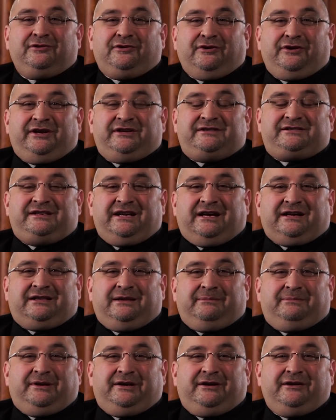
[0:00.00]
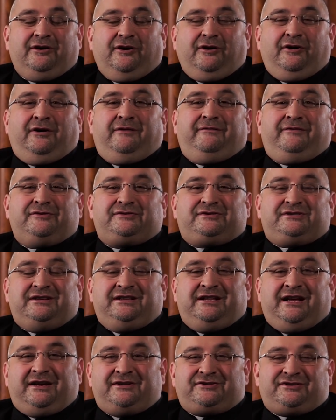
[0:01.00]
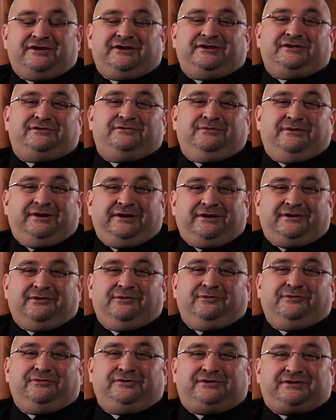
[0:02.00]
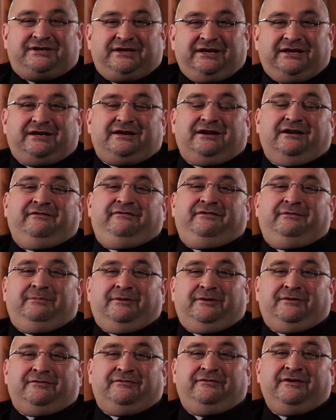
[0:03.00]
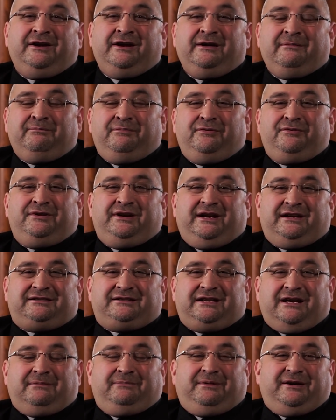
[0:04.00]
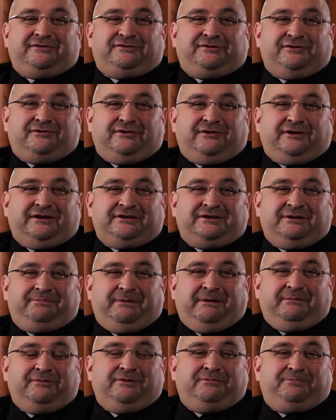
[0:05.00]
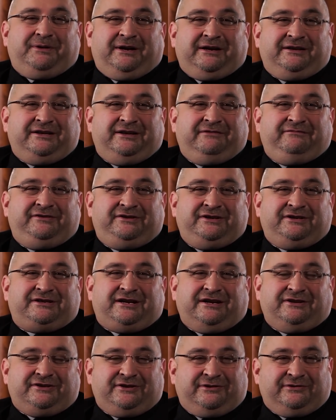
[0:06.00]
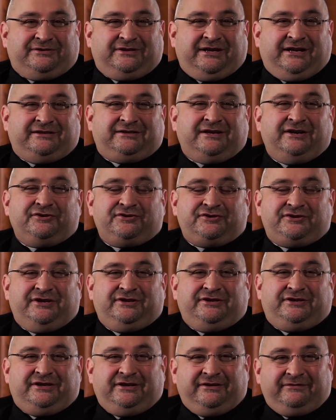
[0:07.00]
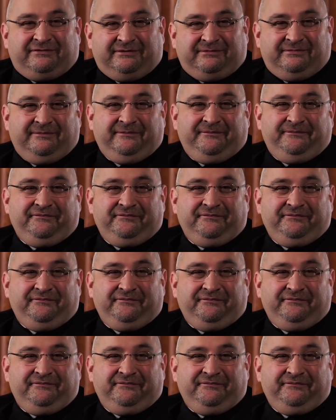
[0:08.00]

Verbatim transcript: to jest jak gdyby owoc naszych złych ludzkich wyborów. Bóg nas tak bardzo kocha, że Pan Bóg pragnie widzieć każdego z nas szczęśliwym.